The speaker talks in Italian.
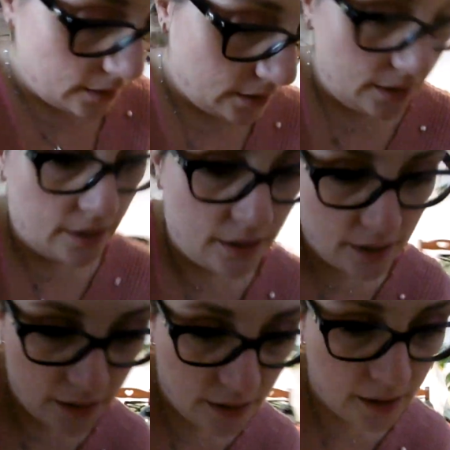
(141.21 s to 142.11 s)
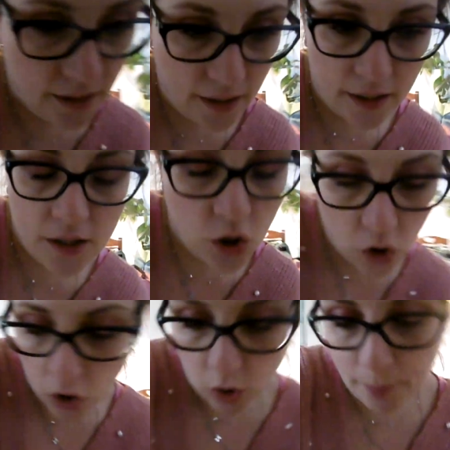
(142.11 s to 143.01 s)
e, e io
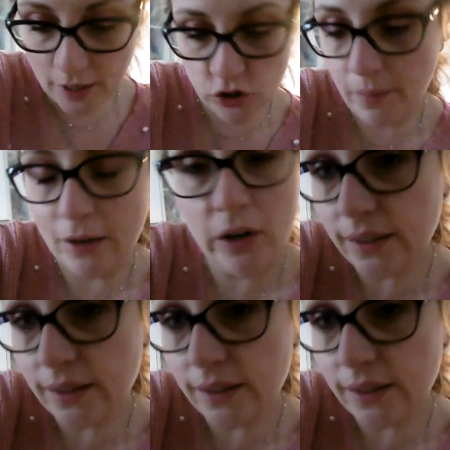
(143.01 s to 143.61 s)
ho preso in mano la